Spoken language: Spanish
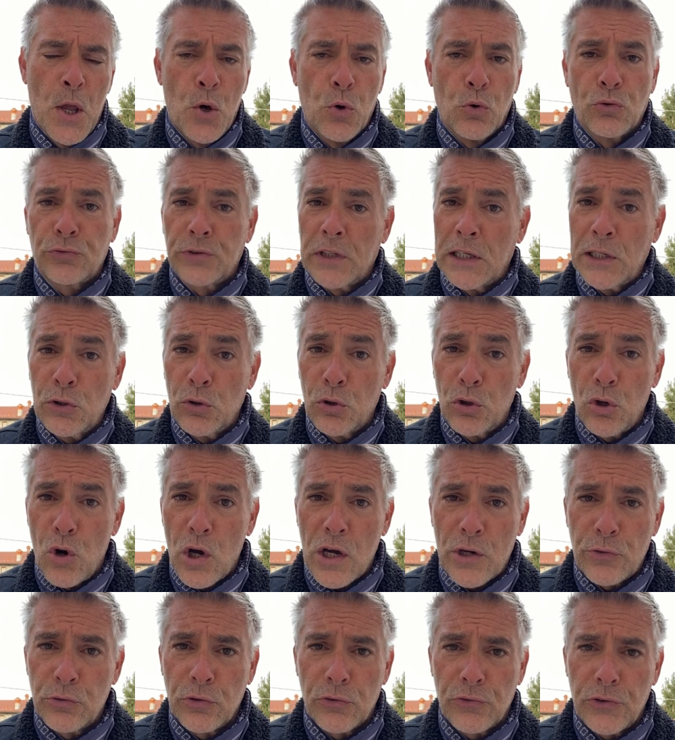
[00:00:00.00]
Usted no lo
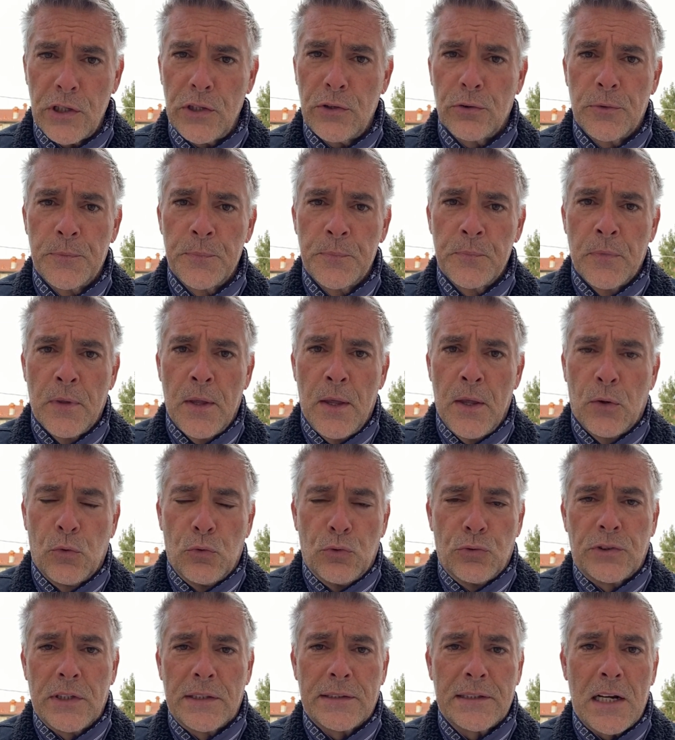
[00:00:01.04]
ha conocido.
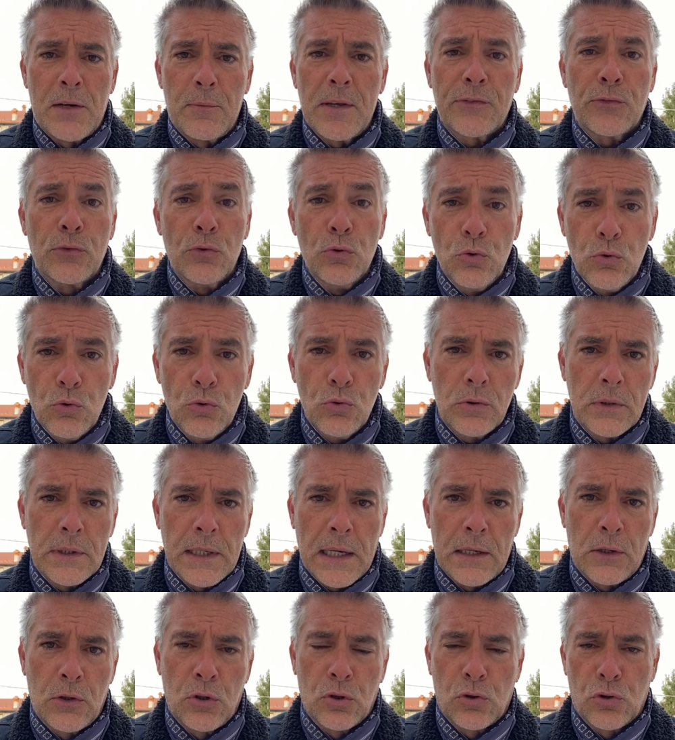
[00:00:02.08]
Usted tal vez
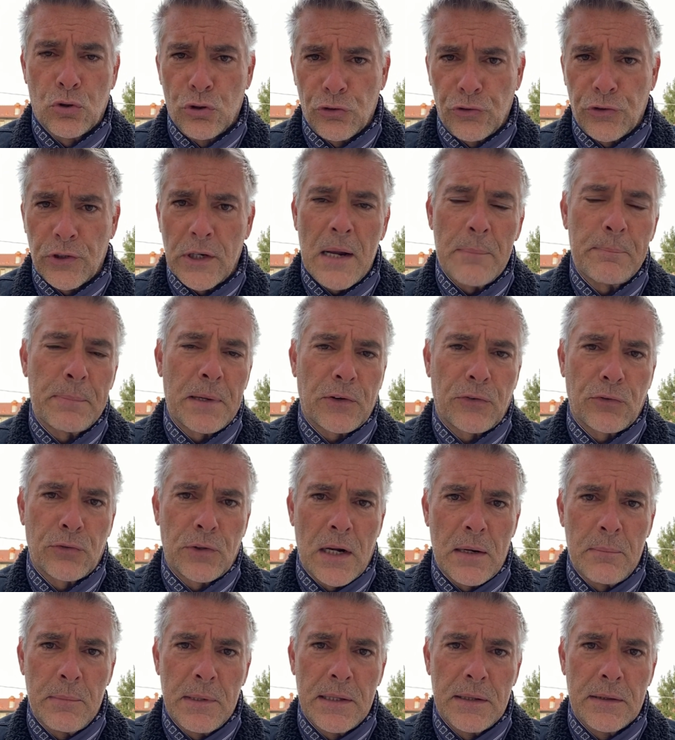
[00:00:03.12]
nunca lo conocerá
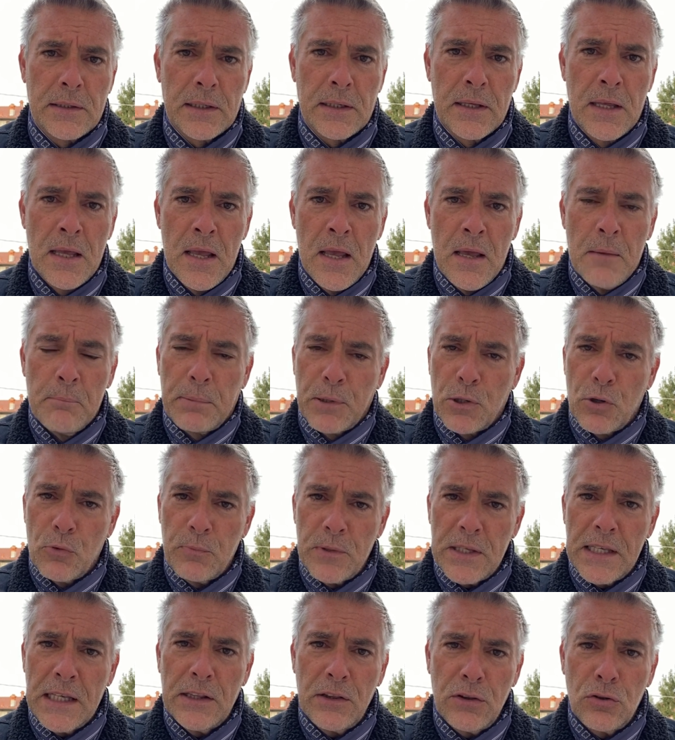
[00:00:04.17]
personalmente, pero
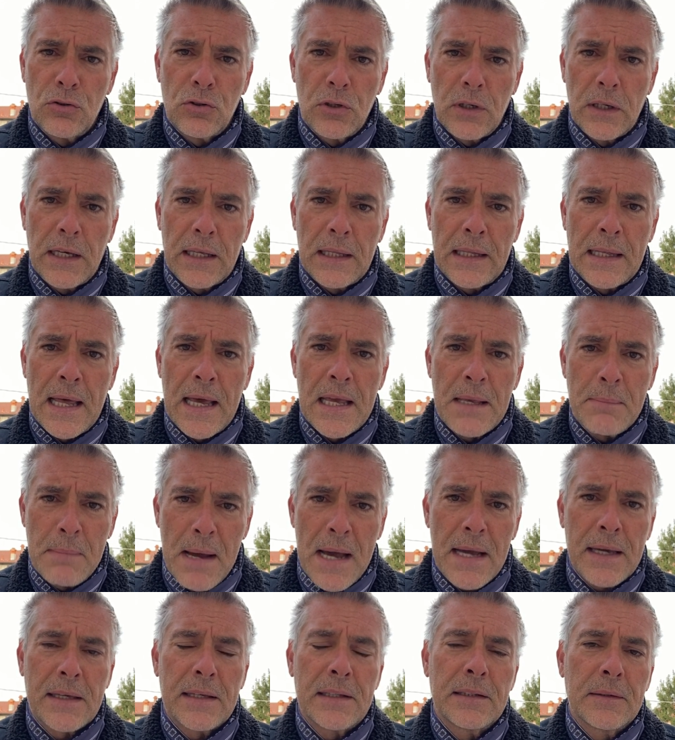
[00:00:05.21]
viendo la
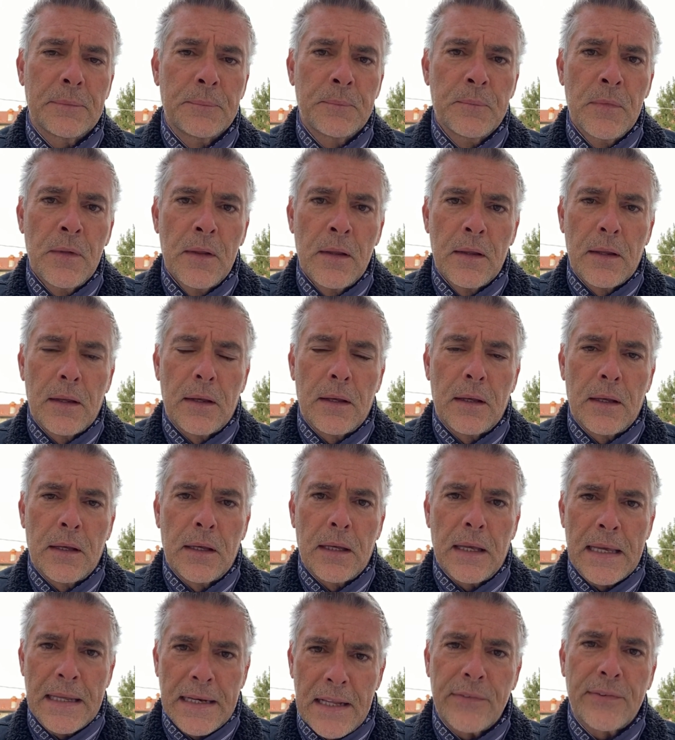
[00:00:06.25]
imagen
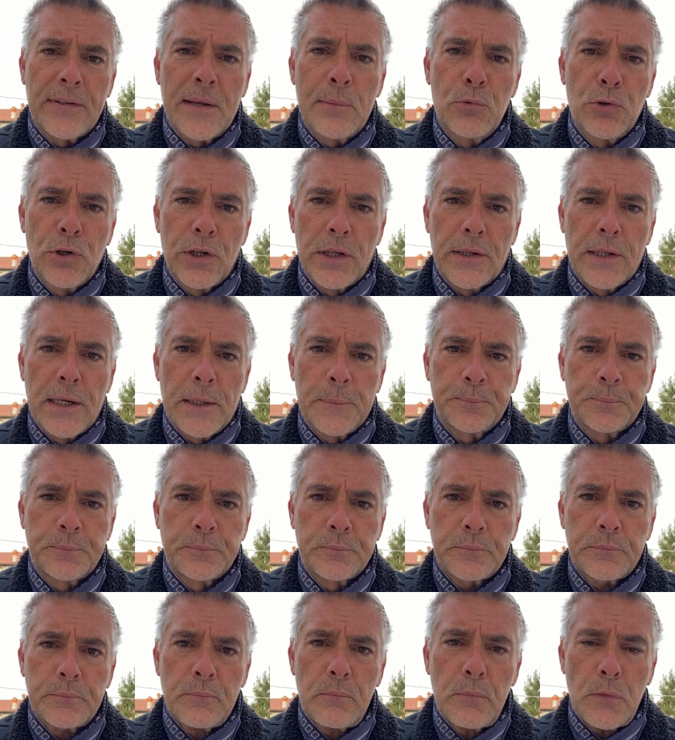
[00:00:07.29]
eh, en esa moneda,
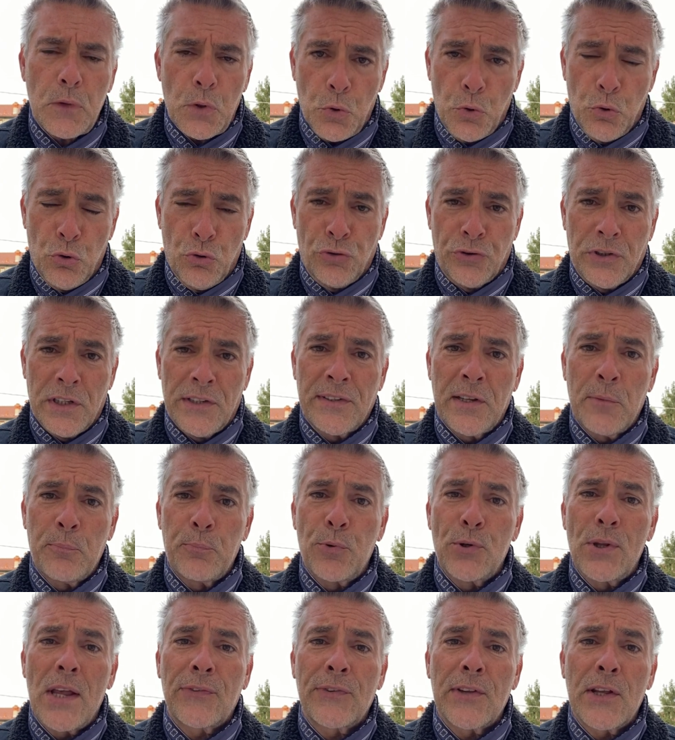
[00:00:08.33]
usted se
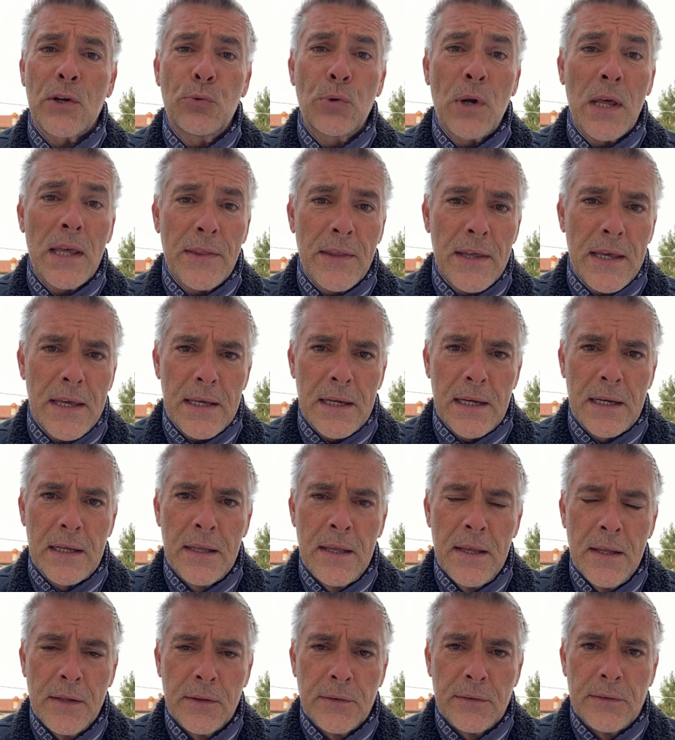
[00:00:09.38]
puede hacer una idea
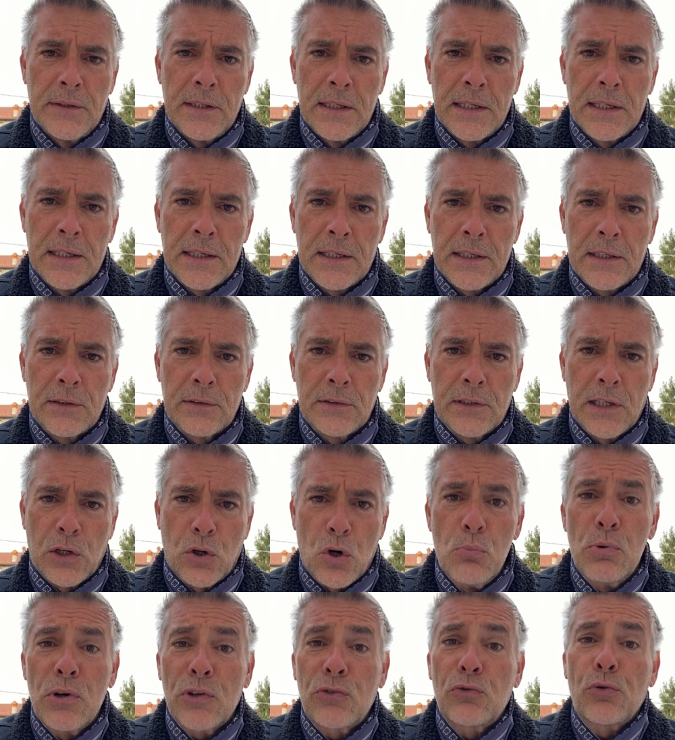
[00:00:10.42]
de, de
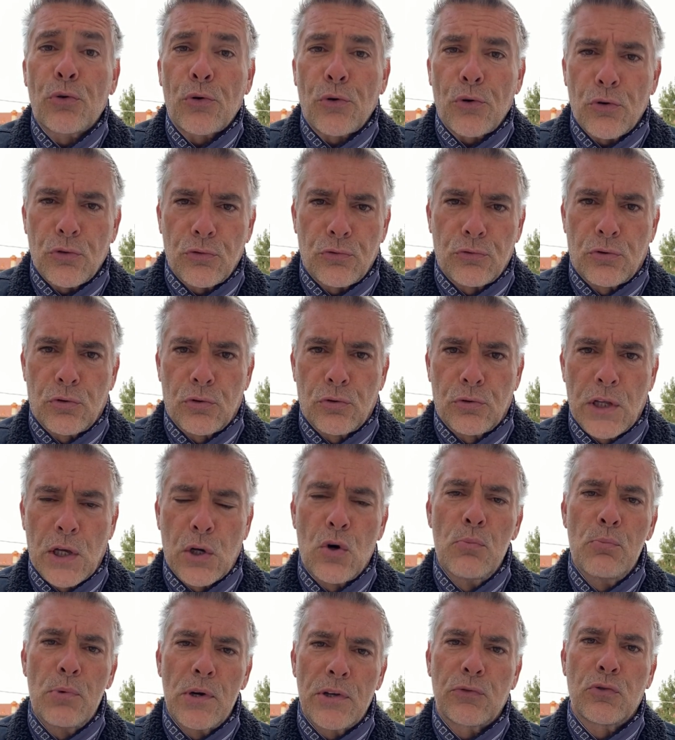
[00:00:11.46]
cómo es su rostro, de
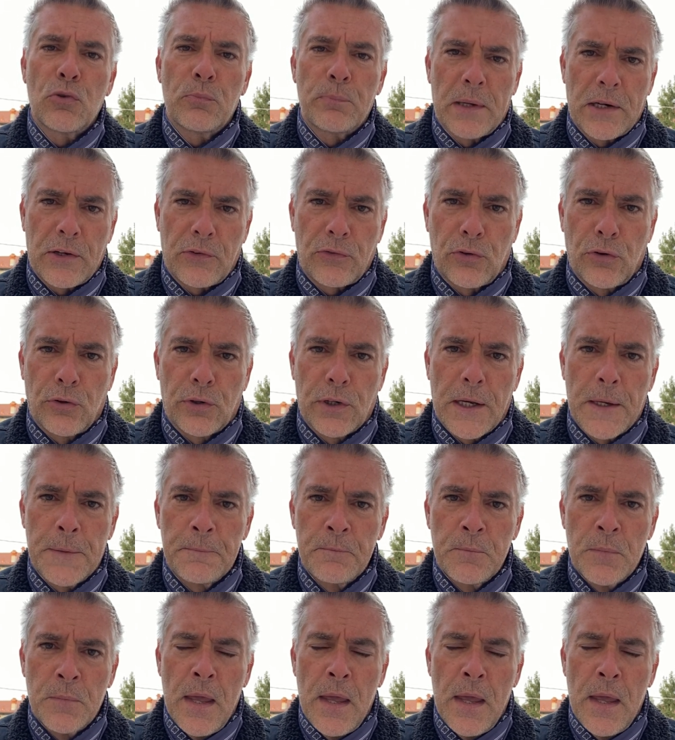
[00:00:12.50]
cómo es su persona.